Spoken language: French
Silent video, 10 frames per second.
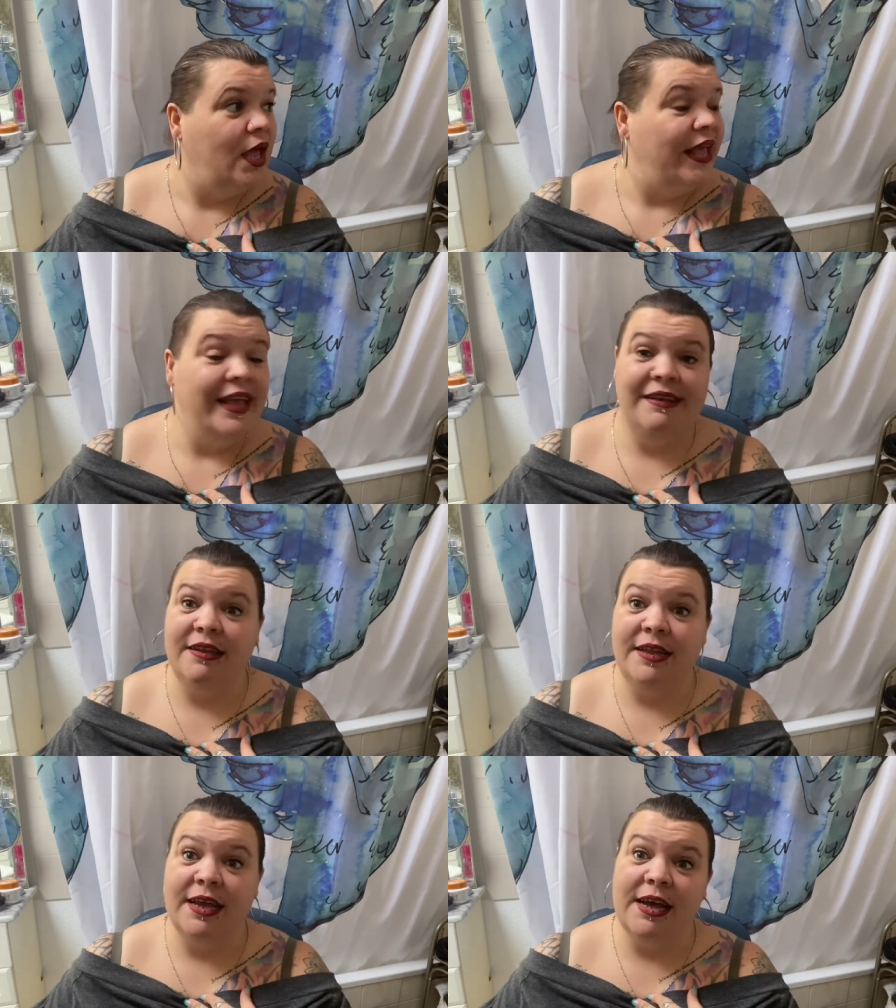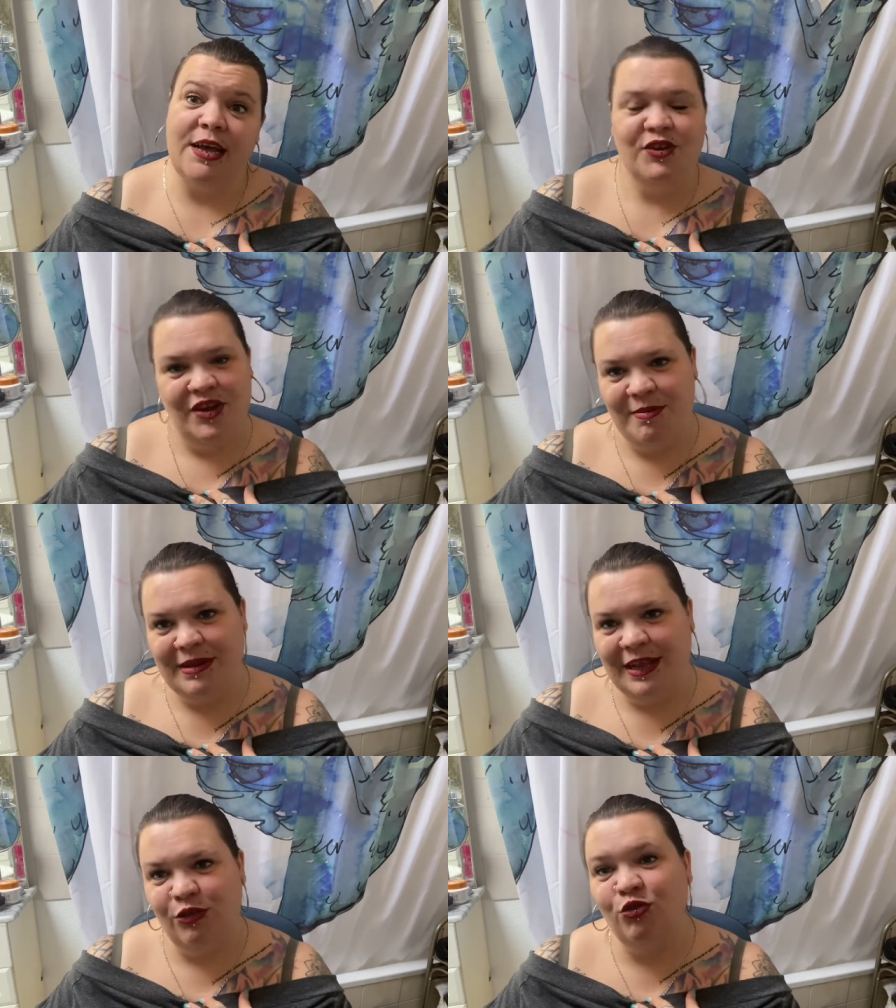etc. Je la
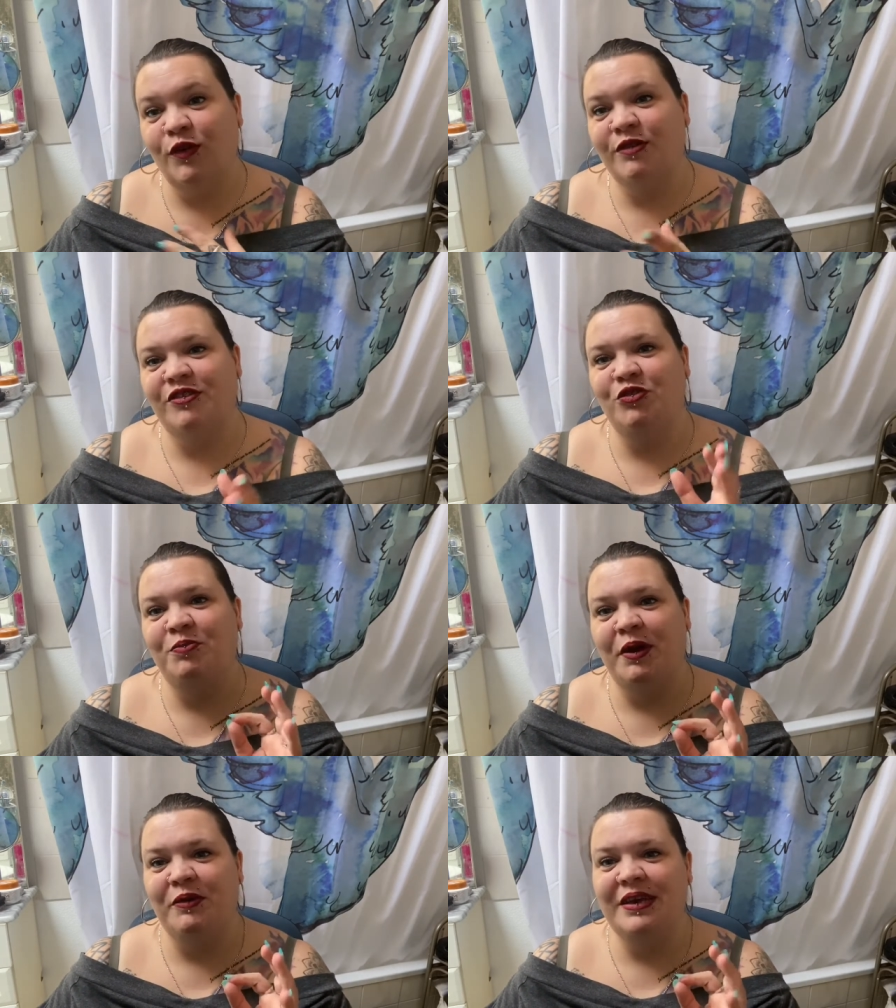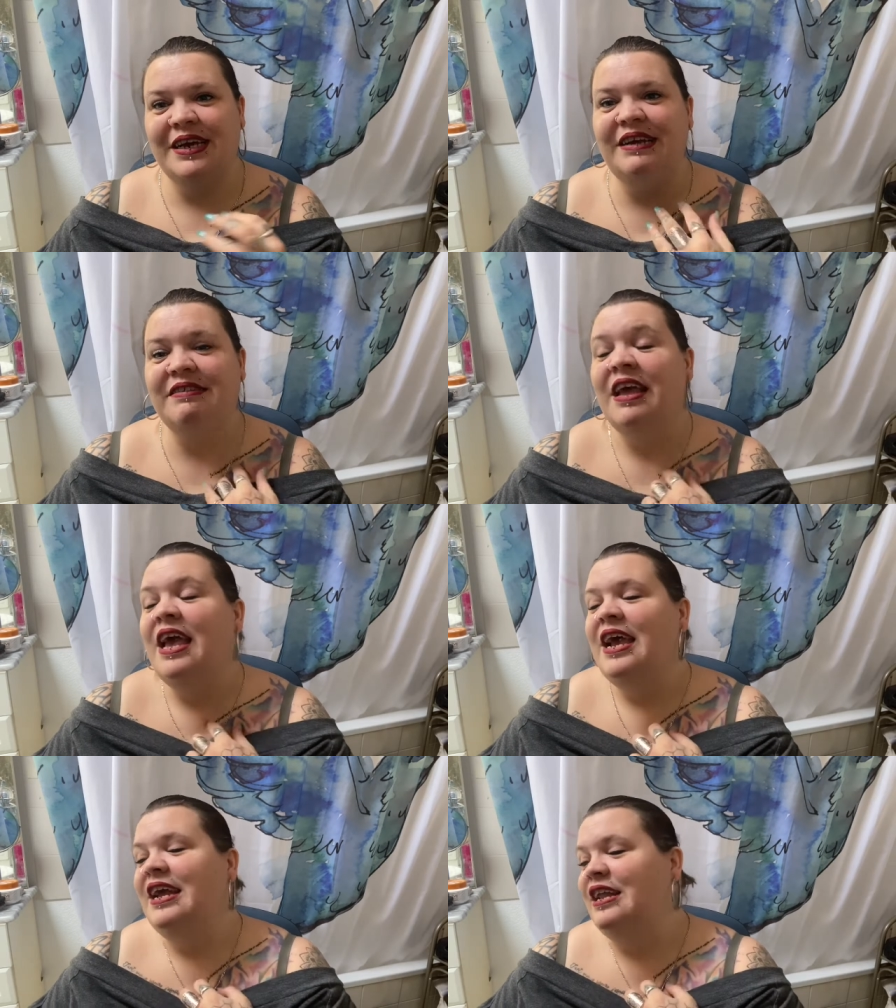mettrai souvent, c'est une perruque grise.
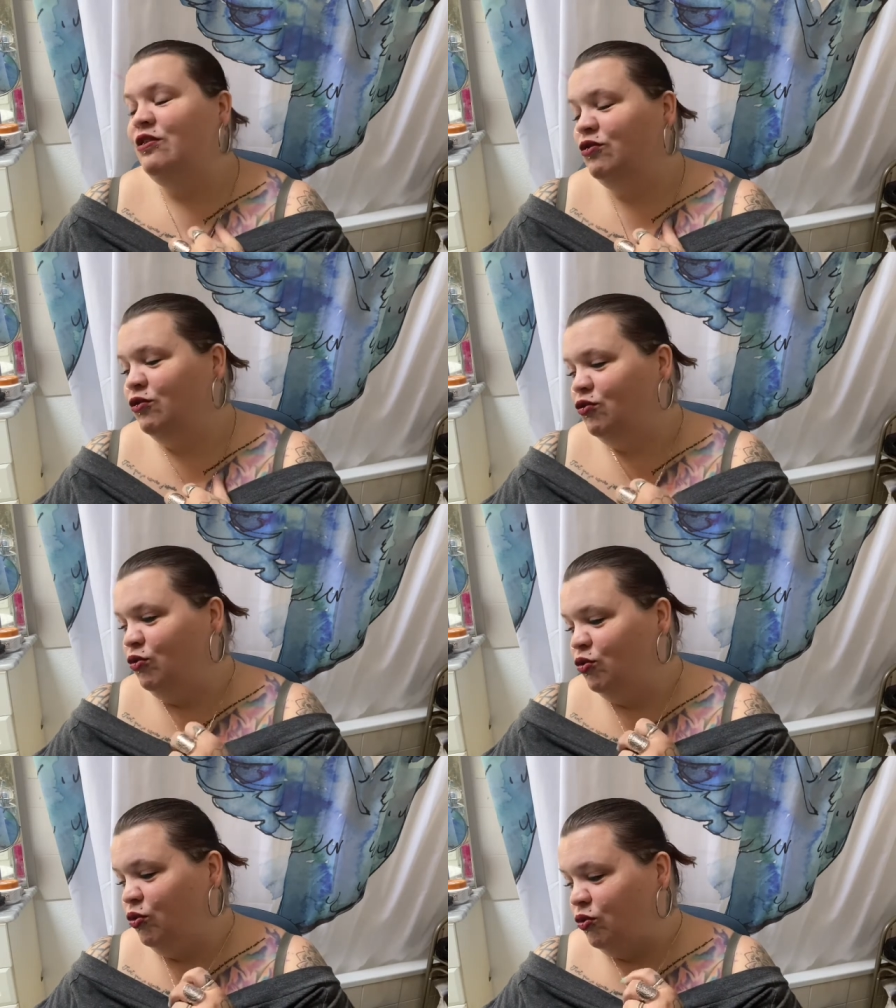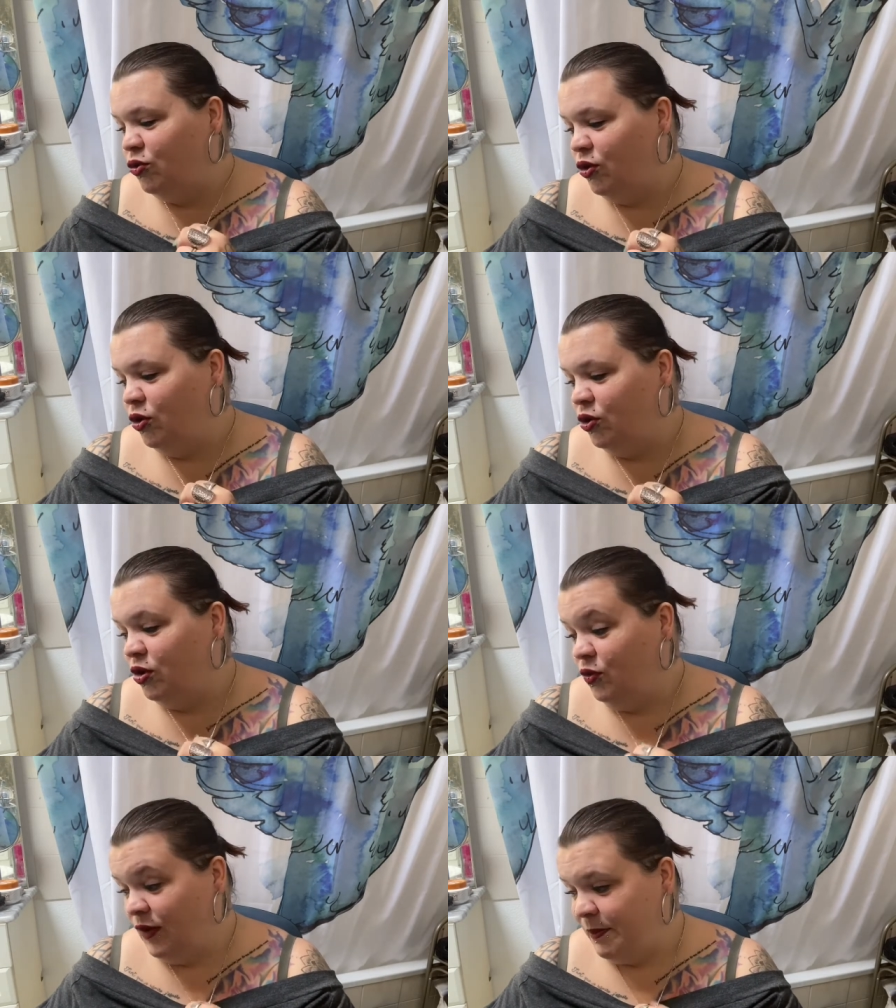Les deux autres sont d'autres, euh, des
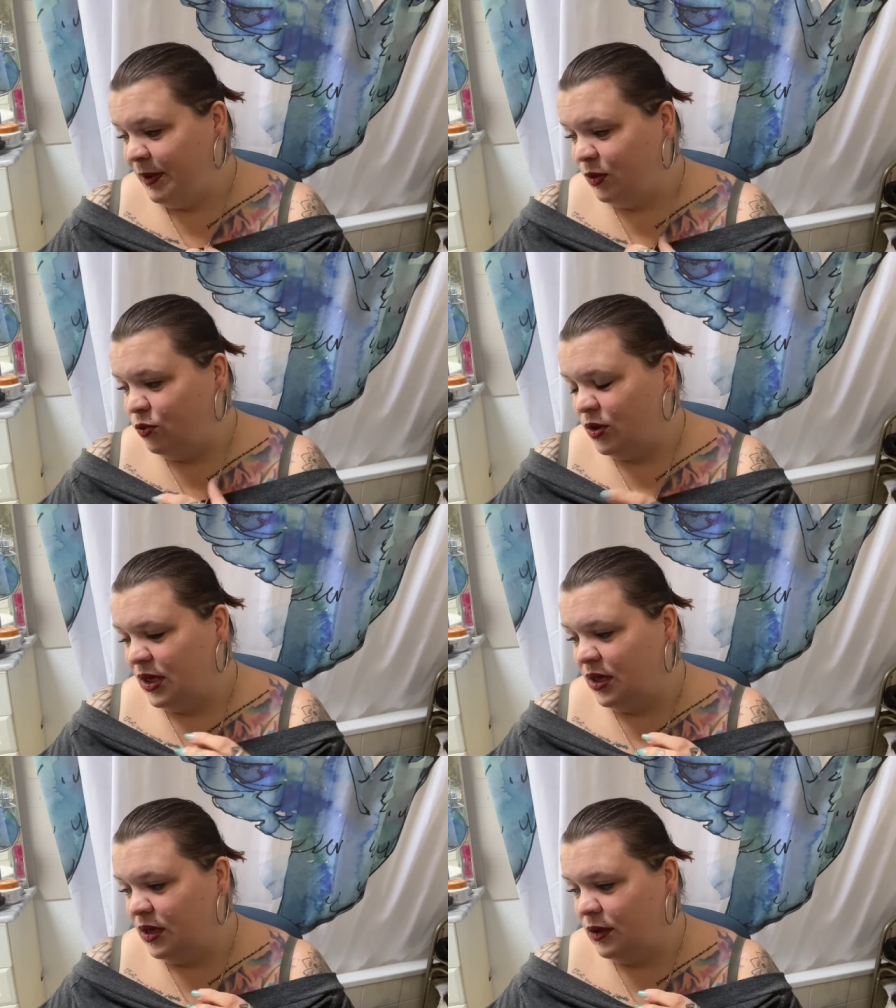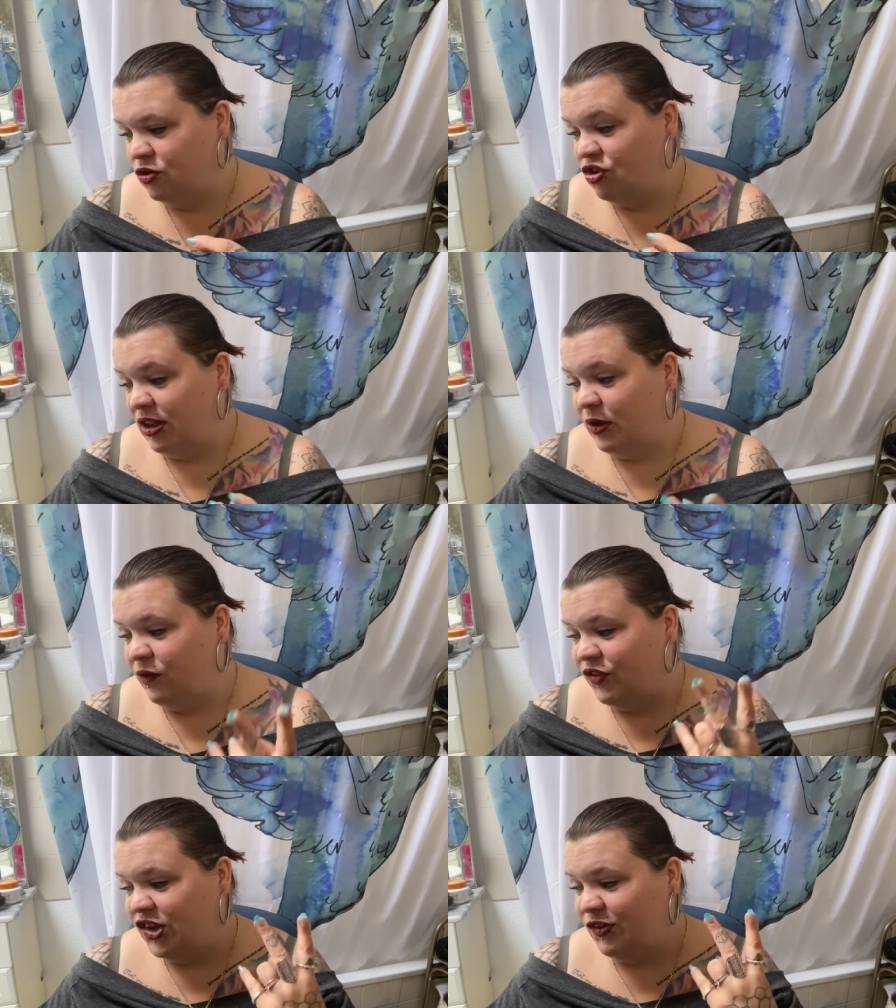nouvelles perruques. Et j'attends, en
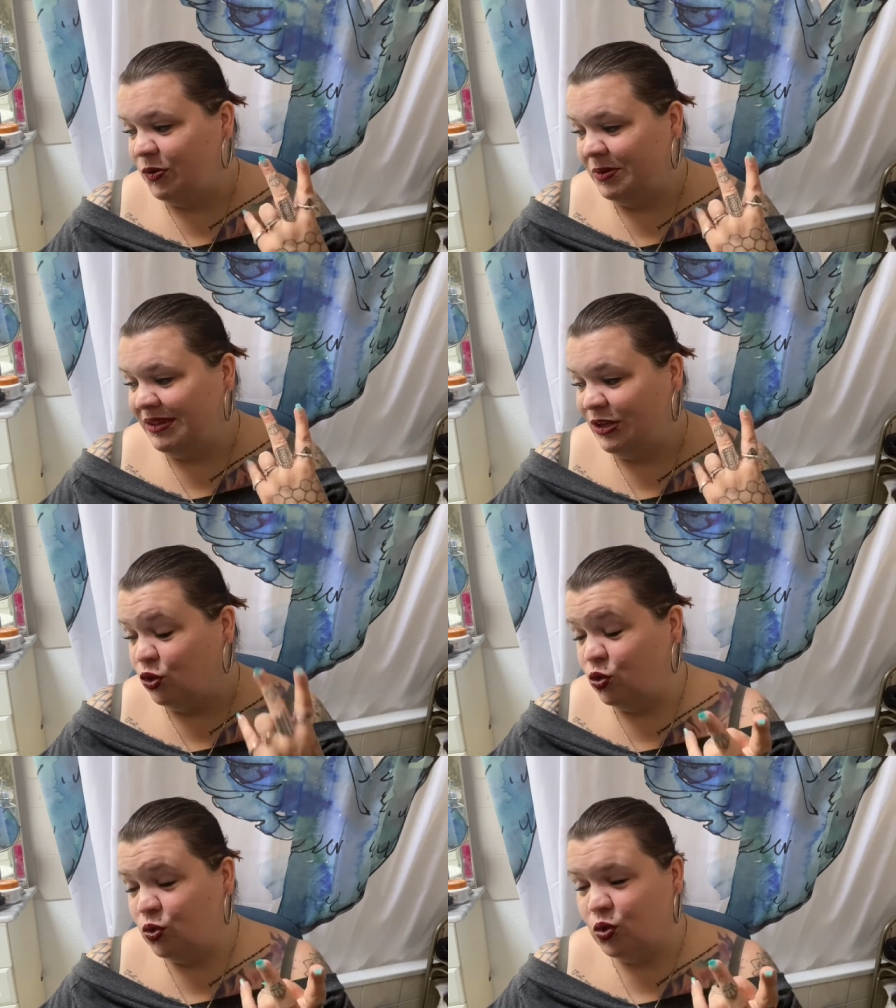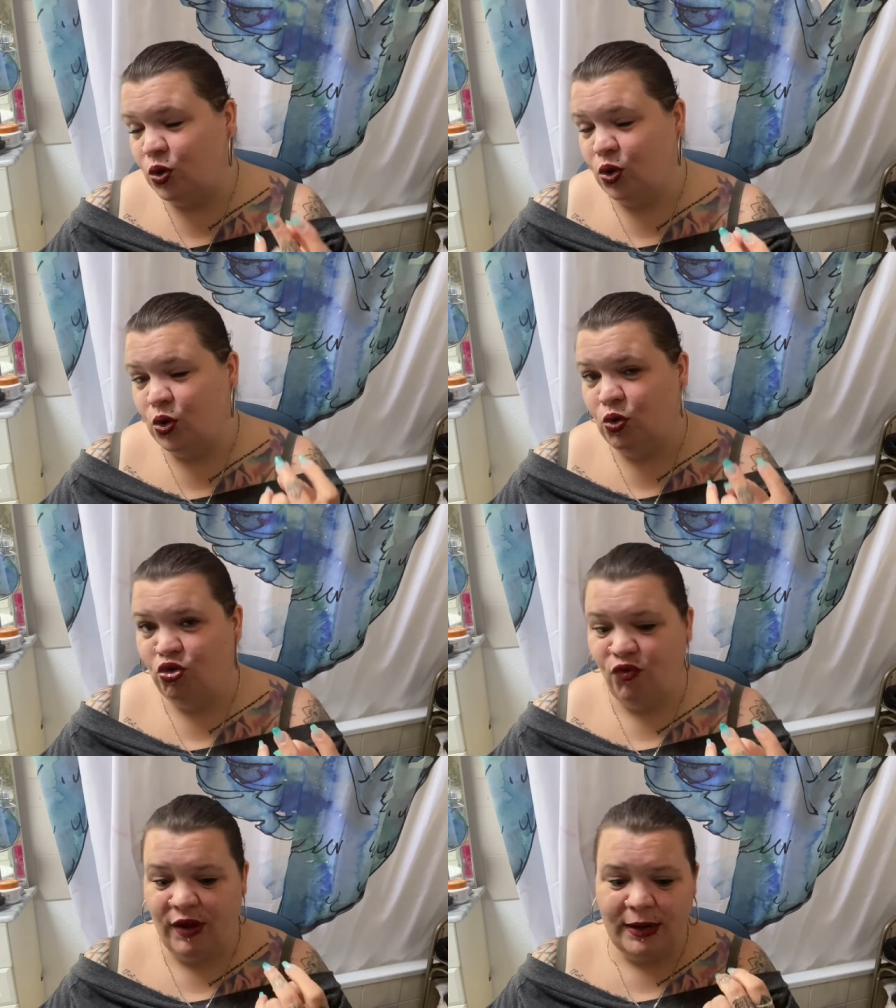fait, j'avais commandé deux euh, de
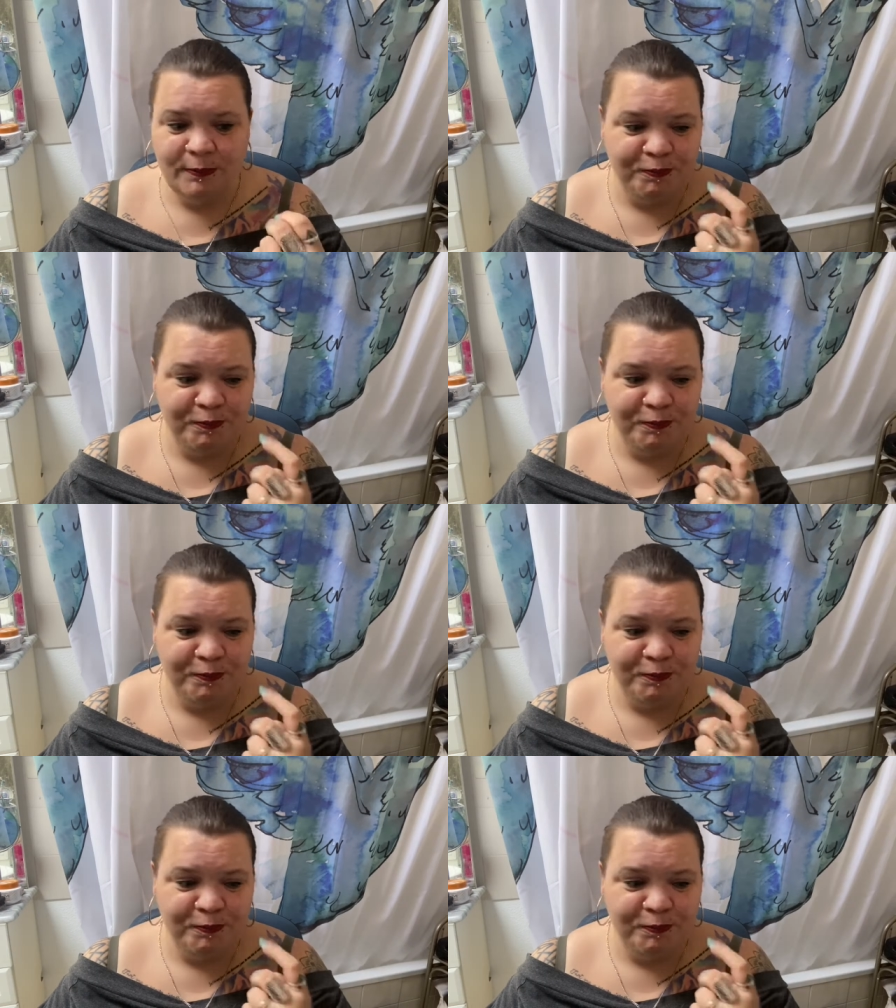cheval.